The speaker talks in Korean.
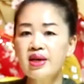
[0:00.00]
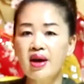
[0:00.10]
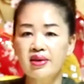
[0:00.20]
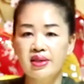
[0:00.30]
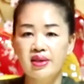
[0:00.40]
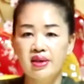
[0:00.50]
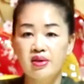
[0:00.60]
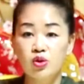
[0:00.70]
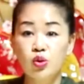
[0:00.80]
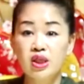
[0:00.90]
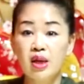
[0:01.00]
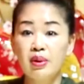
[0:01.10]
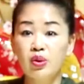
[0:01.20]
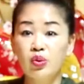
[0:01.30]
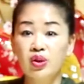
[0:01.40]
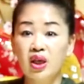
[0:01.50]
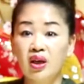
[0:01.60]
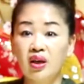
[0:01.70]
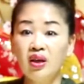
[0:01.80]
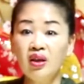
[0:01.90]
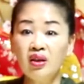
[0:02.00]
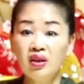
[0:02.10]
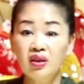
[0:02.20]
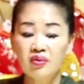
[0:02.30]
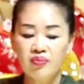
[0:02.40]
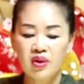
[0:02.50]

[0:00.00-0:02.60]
생각을 하세요. 조리 잡아놓는 게. 네.